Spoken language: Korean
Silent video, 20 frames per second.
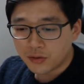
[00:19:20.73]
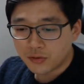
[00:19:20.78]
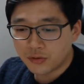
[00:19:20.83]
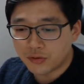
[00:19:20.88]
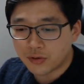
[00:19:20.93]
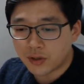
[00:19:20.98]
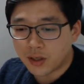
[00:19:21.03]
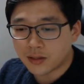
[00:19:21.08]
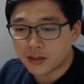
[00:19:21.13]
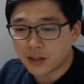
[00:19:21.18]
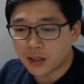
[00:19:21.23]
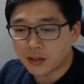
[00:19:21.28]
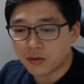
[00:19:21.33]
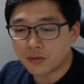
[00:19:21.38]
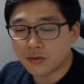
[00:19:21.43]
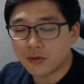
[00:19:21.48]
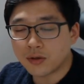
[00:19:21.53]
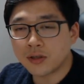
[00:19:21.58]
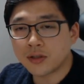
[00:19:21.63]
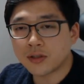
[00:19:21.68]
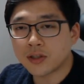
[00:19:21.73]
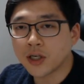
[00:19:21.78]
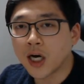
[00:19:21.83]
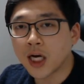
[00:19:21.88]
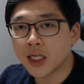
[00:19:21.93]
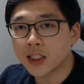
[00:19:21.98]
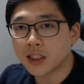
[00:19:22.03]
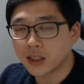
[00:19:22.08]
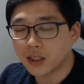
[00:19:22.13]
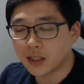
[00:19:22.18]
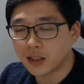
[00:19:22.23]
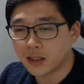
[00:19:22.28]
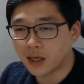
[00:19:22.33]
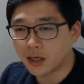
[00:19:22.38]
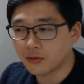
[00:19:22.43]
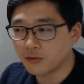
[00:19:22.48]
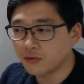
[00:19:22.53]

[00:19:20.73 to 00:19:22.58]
윤활 작용을 저하시킨다.